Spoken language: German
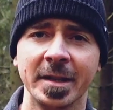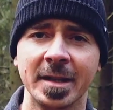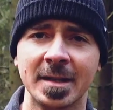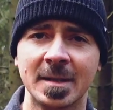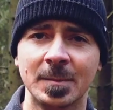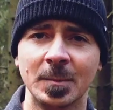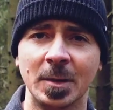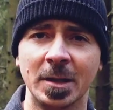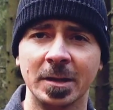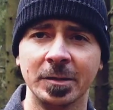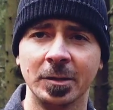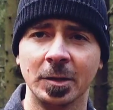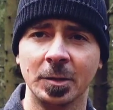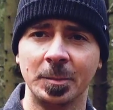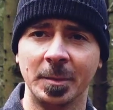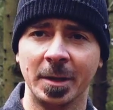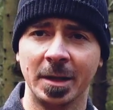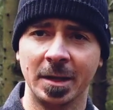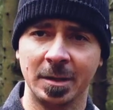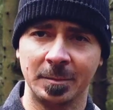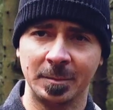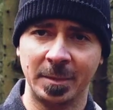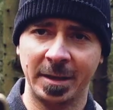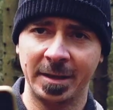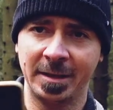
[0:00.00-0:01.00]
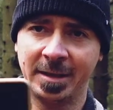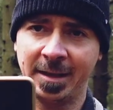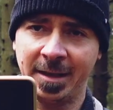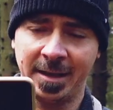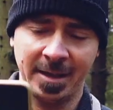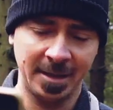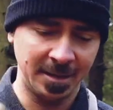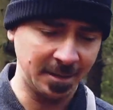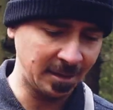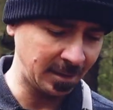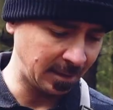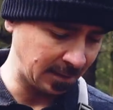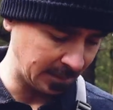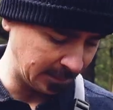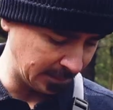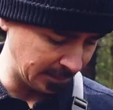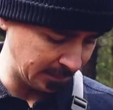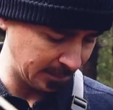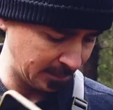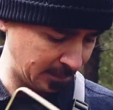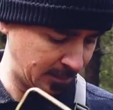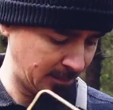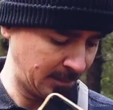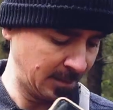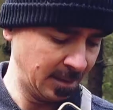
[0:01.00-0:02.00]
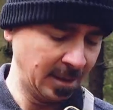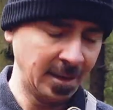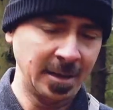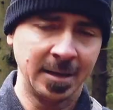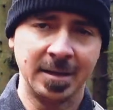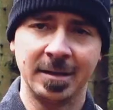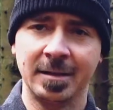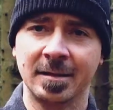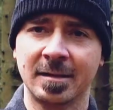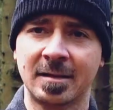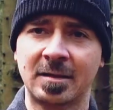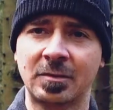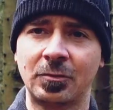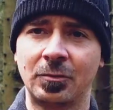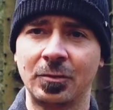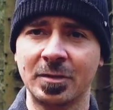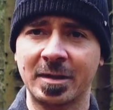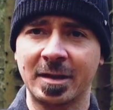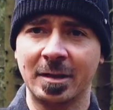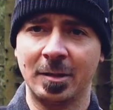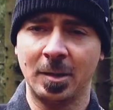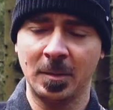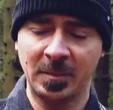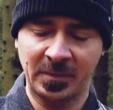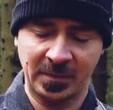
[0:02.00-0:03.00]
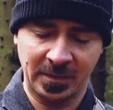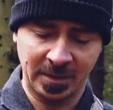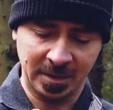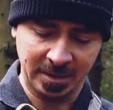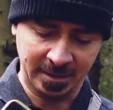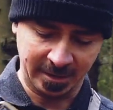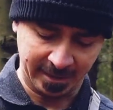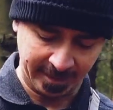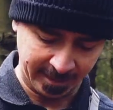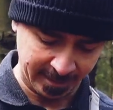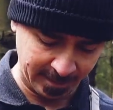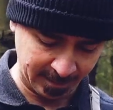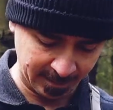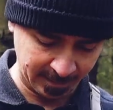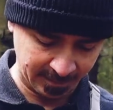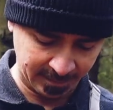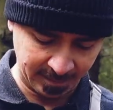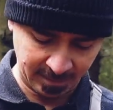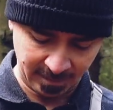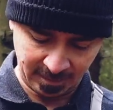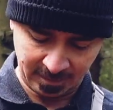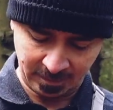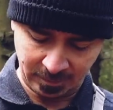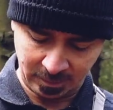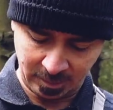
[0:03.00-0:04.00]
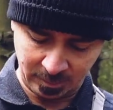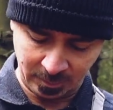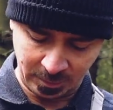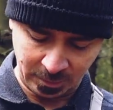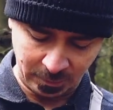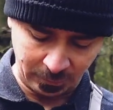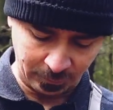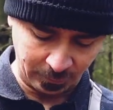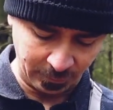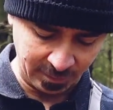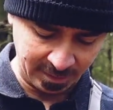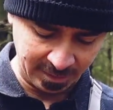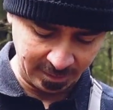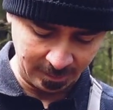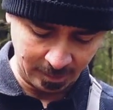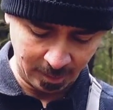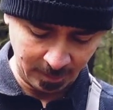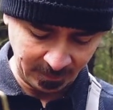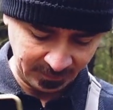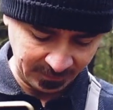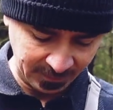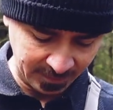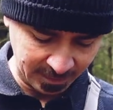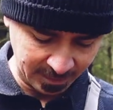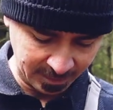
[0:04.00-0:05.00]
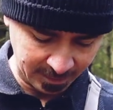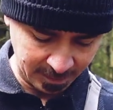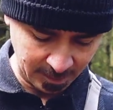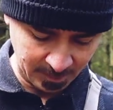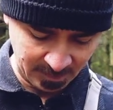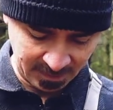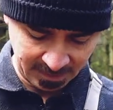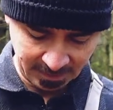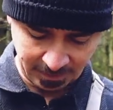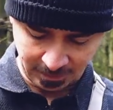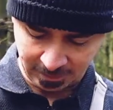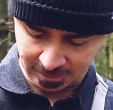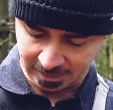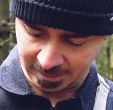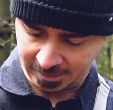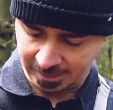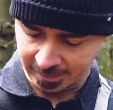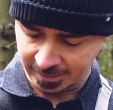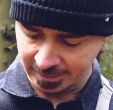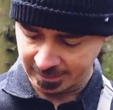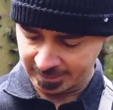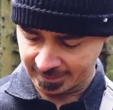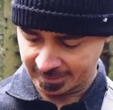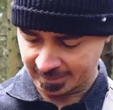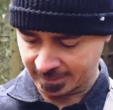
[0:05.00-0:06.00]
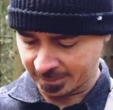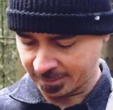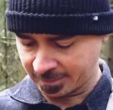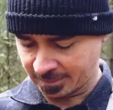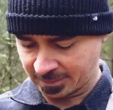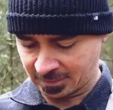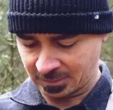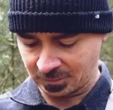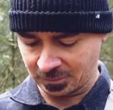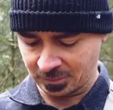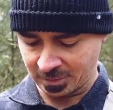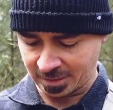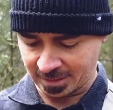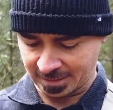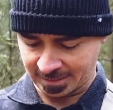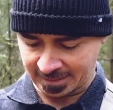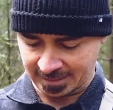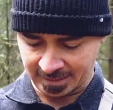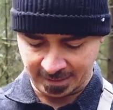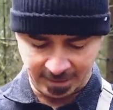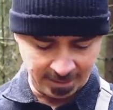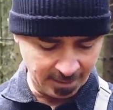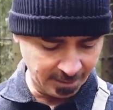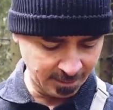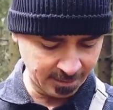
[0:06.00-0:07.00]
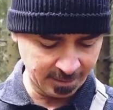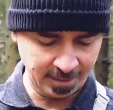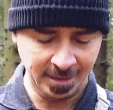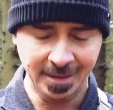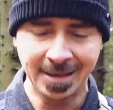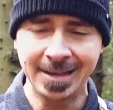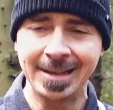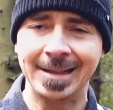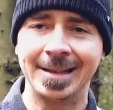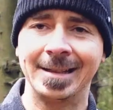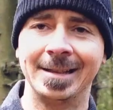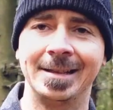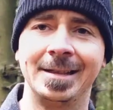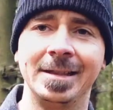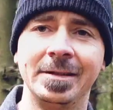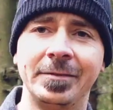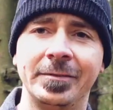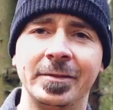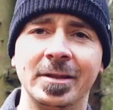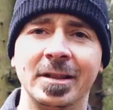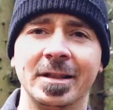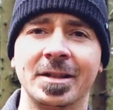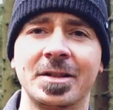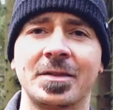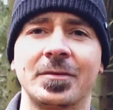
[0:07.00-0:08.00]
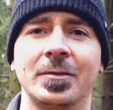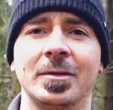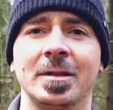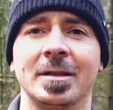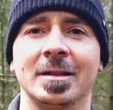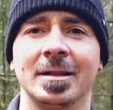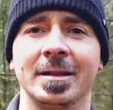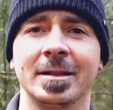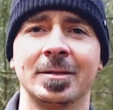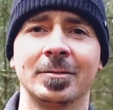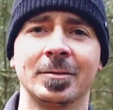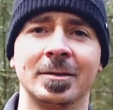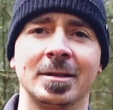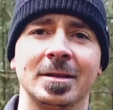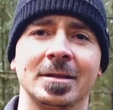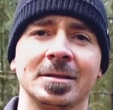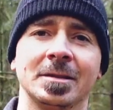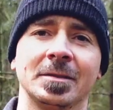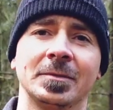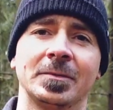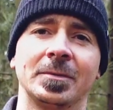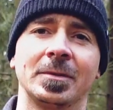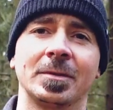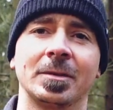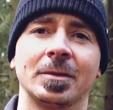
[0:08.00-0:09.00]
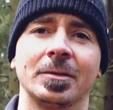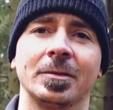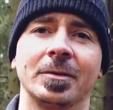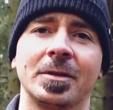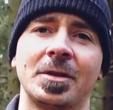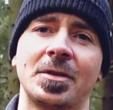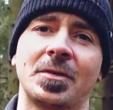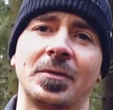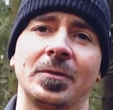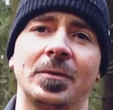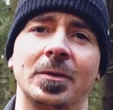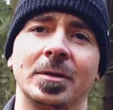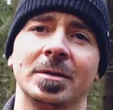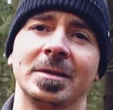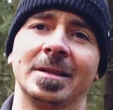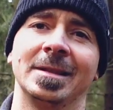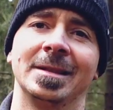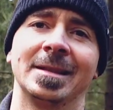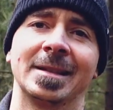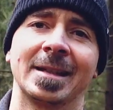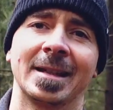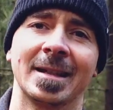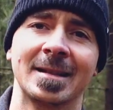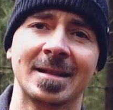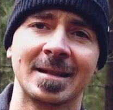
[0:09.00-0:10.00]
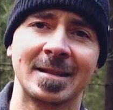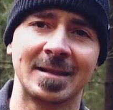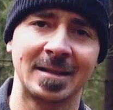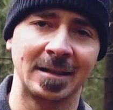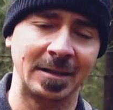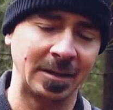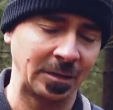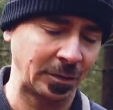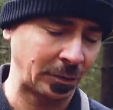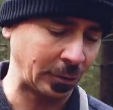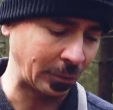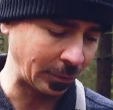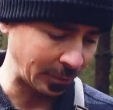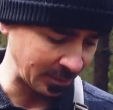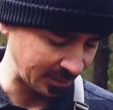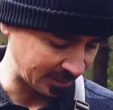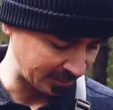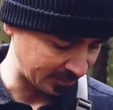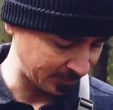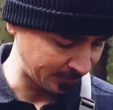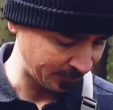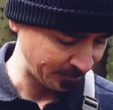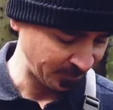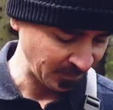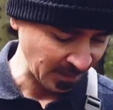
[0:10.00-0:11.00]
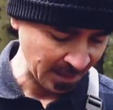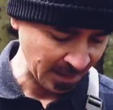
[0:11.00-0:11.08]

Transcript: jetzt mal nochmal mein Handy hier in das große Hauptfach rein, denn zu dem großen Hauptfach gibt es noch eine Sache zu erzählen, die vielleicht für den einen oder anderen von euch von Interesse sein könnte.